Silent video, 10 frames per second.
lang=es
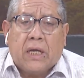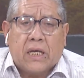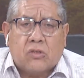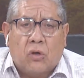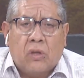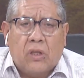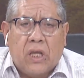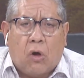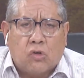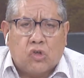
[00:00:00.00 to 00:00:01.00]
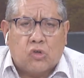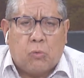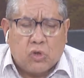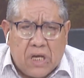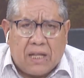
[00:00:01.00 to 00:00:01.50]
que son negocios
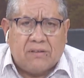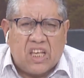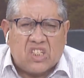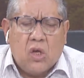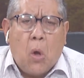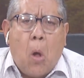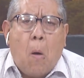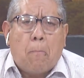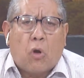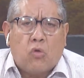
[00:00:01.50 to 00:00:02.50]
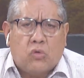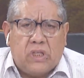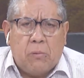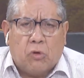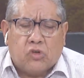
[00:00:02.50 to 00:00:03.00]
bollantes,
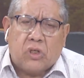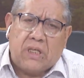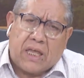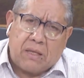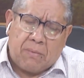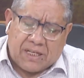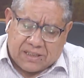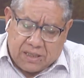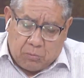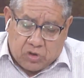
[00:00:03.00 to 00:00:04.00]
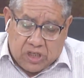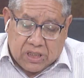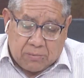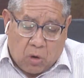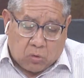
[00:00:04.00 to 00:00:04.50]
productivos y además de
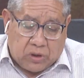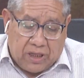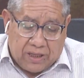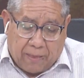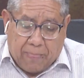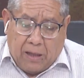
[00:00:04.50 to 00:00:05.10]
muchísima utilidad.